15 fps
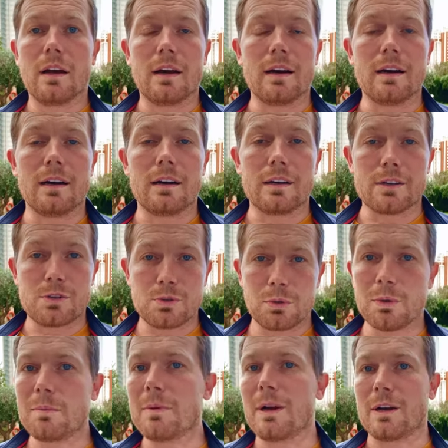а,
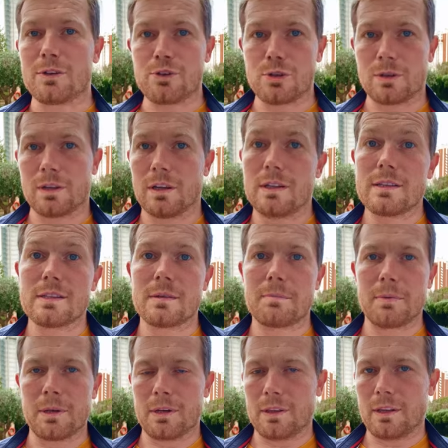чтобы отчитаться
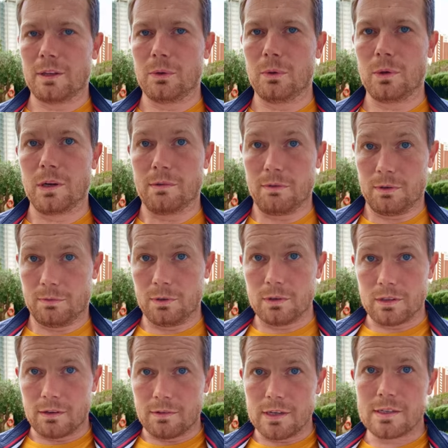перед налоговой. Вот
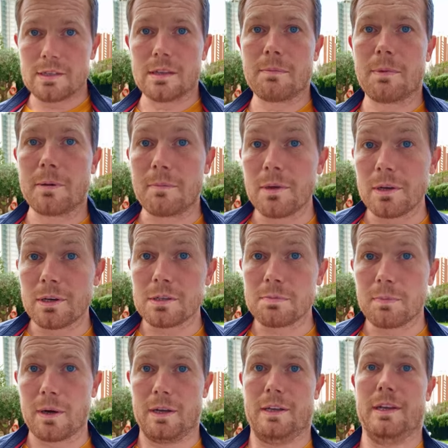давайте на примере
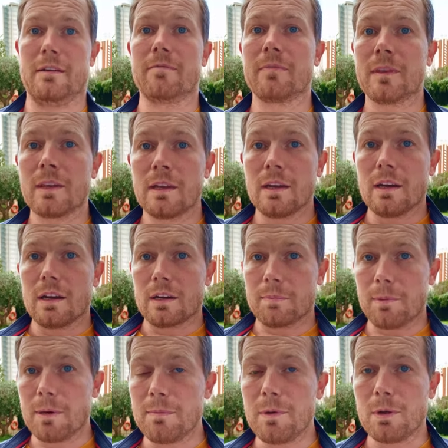Испании. К
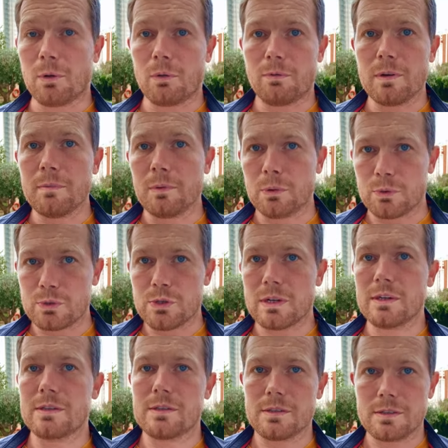примеру, вы
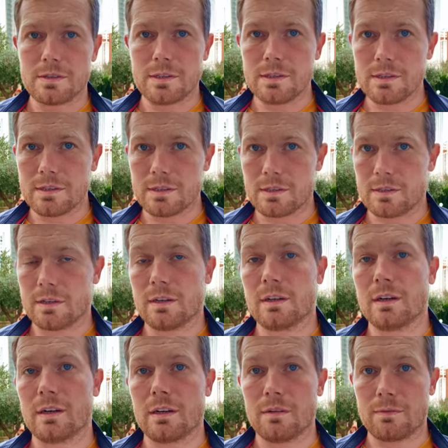получаете здесь
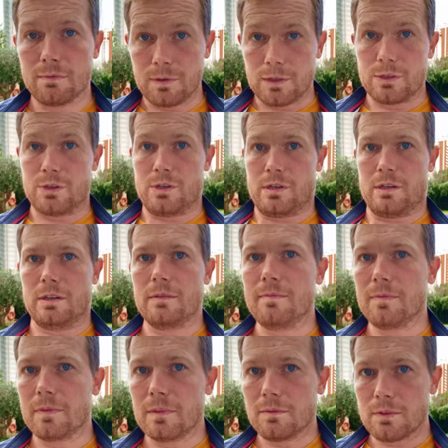а, в НЖ
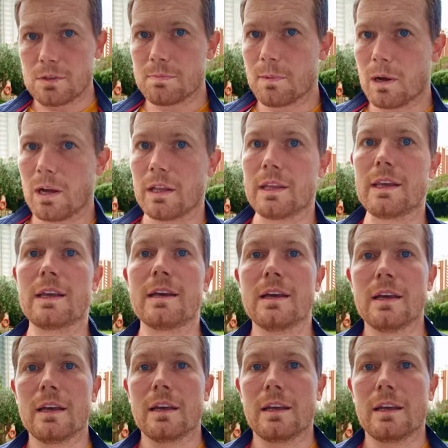в Испании